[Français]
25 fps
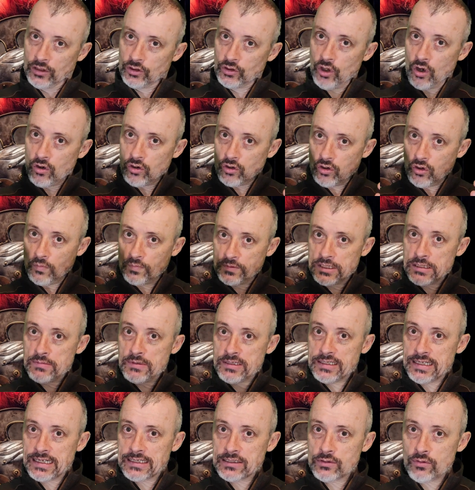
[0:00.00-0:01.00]
Donc
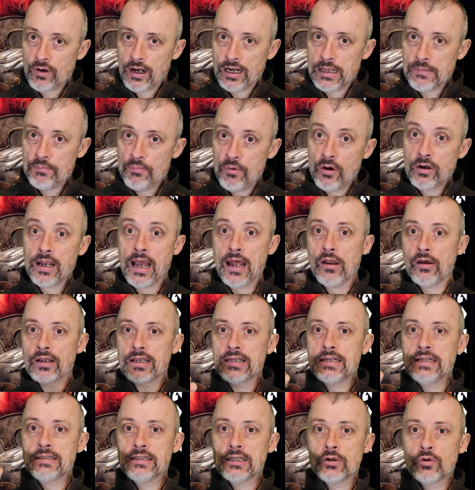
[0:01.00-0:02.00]
l'optimisation à l'époque, alors
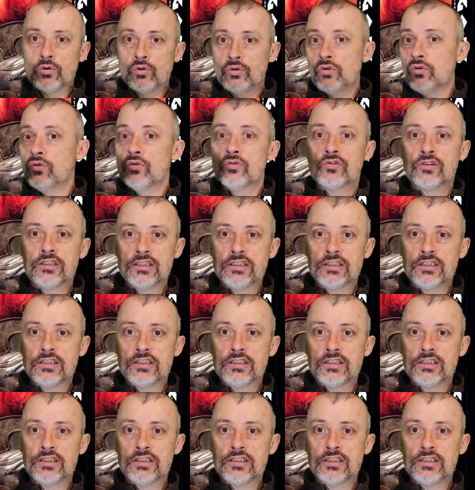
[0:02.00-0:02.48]
qu'il n'était que 2,